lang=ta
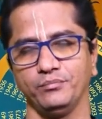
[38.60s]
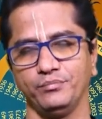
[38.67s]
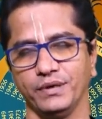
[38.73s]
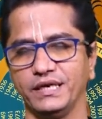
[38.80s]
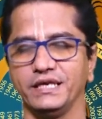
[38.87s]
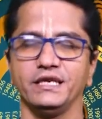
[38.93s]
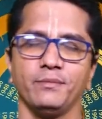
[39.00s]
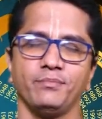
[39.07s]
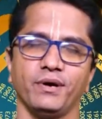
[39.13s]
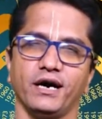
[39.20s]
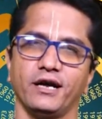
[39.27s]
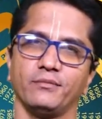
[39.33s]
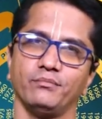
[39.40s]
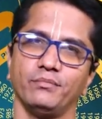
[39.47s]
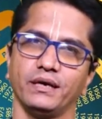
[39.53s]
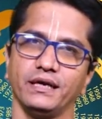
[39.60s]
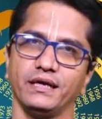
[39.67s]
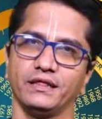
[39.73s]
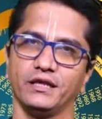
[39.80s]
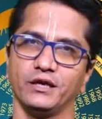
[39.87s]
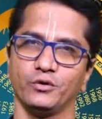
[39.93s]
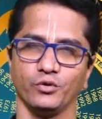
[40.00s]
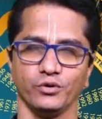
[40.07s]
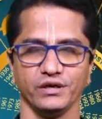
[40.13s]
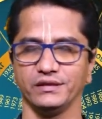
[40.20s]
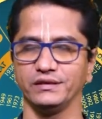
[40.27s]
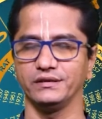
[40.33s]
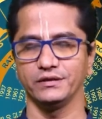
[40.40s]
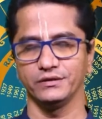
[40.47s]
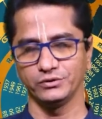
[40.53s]
பெரிய பாரம்பரியத்தை
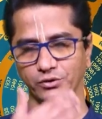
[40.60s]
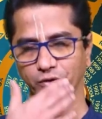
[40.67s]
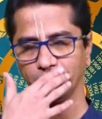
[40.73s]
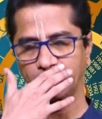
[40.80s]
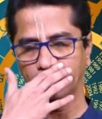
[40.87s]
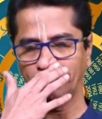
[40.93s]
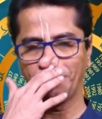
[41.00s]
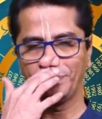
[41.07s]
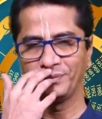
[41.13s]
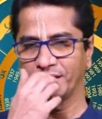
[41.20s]
கொண்டது இந்த ஜோதிடம்